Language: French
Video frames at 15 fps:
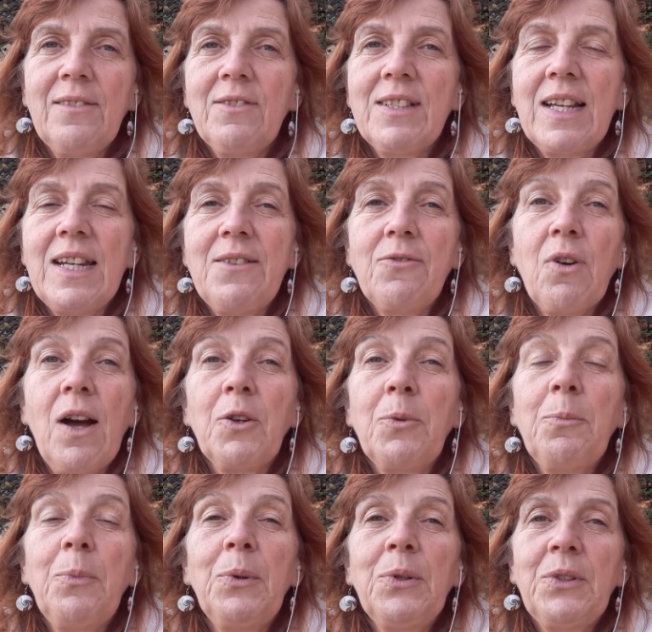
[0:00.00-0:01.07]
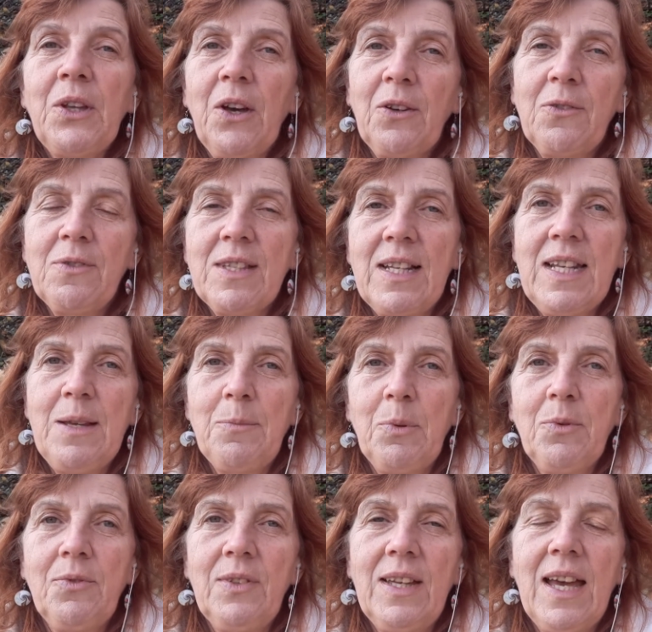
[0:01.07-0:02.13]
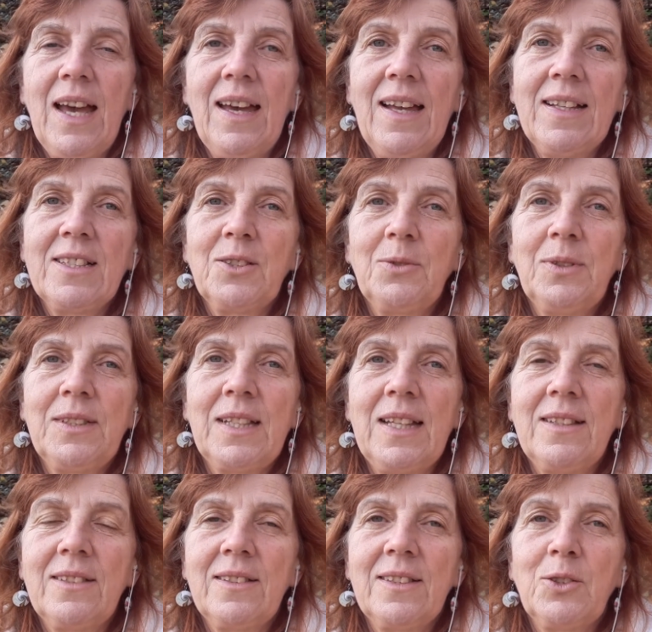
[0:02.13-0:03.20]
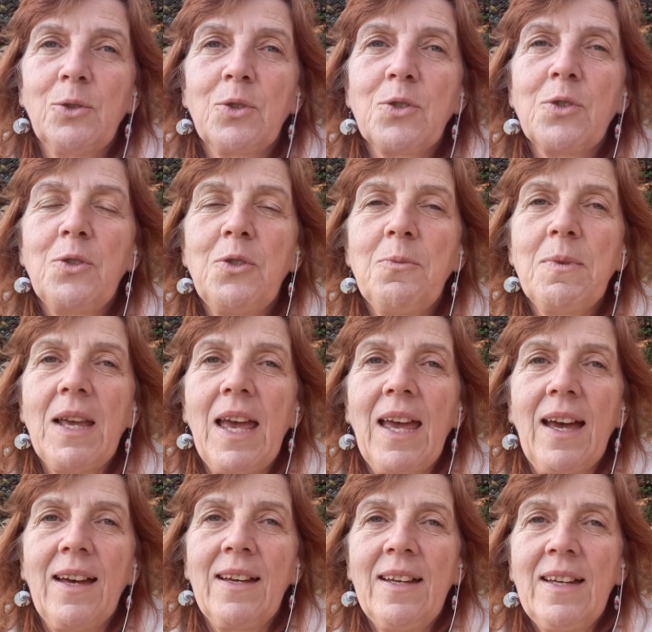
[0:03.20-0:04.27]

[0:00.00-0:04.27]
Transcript: Vous allez voir le bonheur que vous allez éprouver à être sous cette source de lumière.